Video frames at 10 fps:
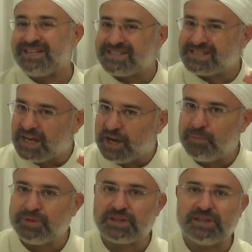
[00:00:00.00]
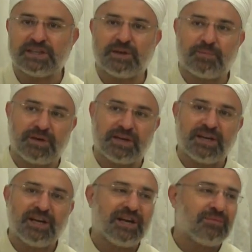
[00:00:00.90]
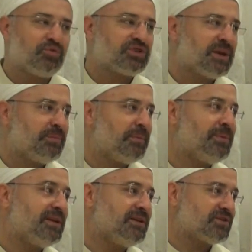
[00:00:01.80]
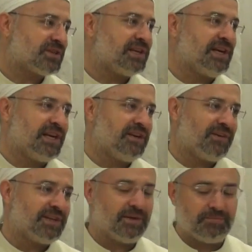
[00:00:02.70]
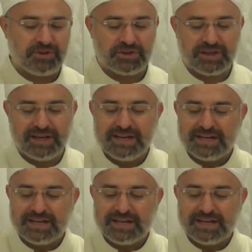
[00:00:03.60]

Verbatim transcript: Zabıtlık yapar. Bu sebeple insanı halife denmiş.